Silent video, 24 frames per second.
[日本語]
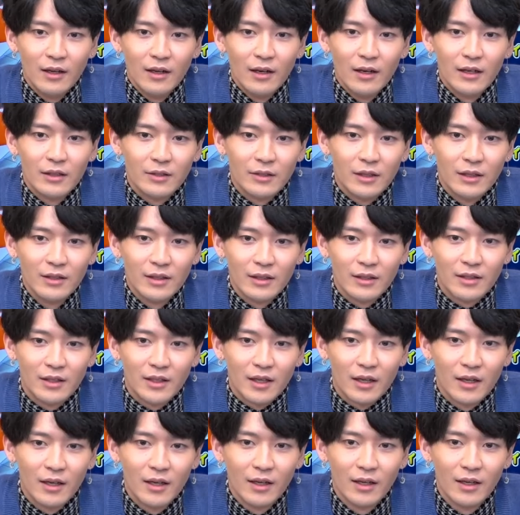あとなんだっけ
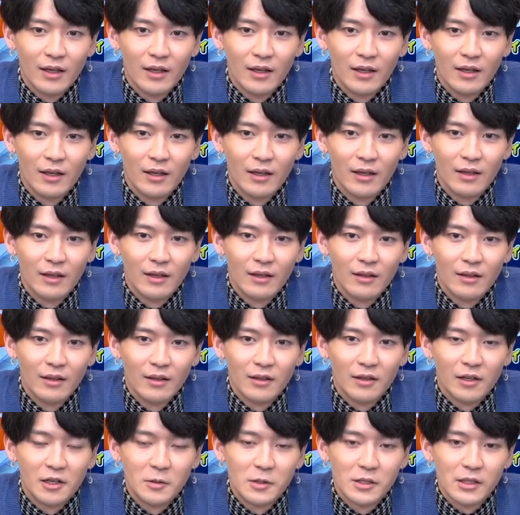なん
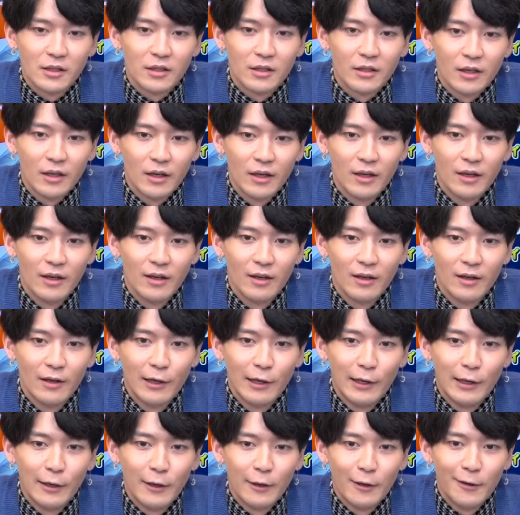かありましたっけ
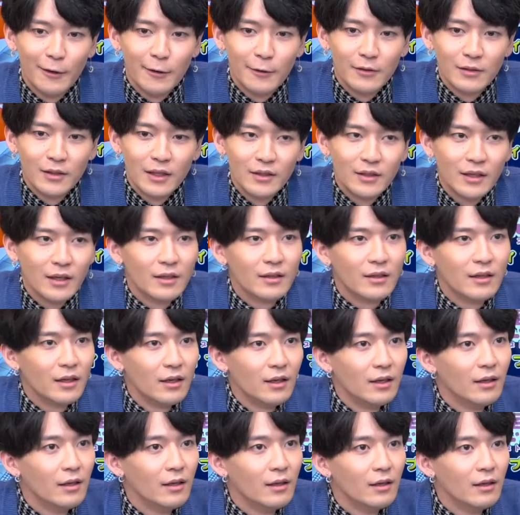大体やった
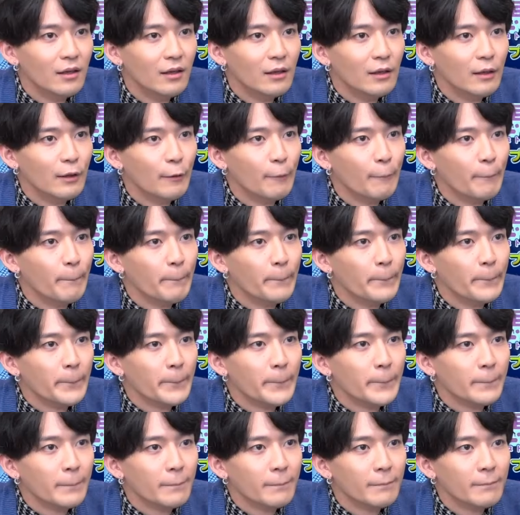無言の
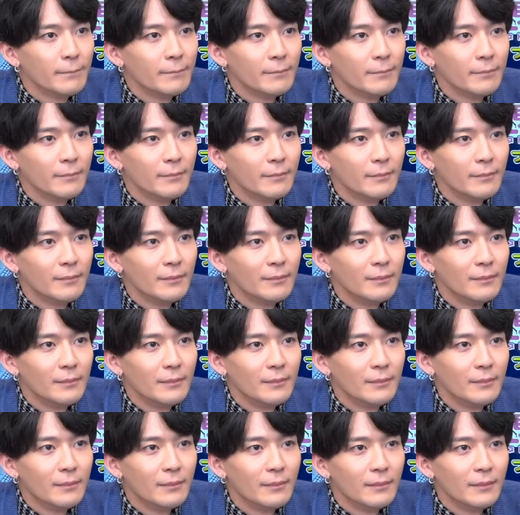ガチ切れ
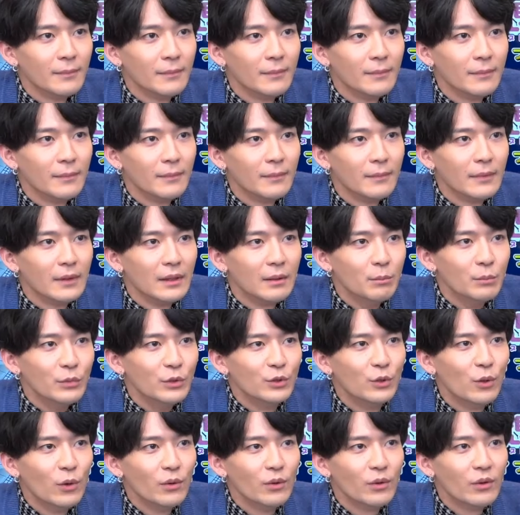無
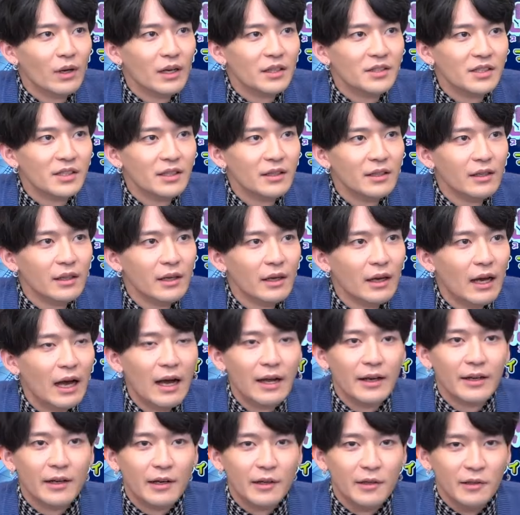言のガチ切れああ
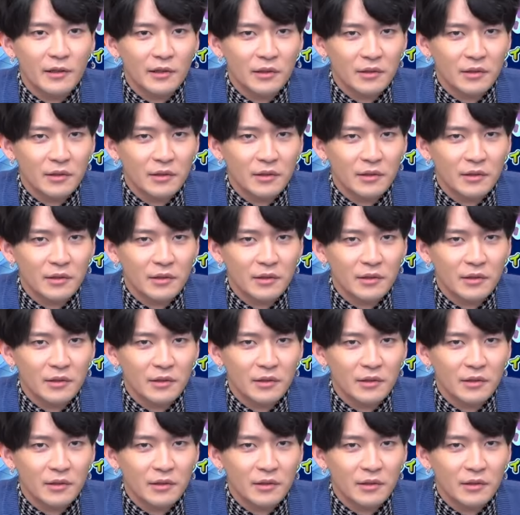れか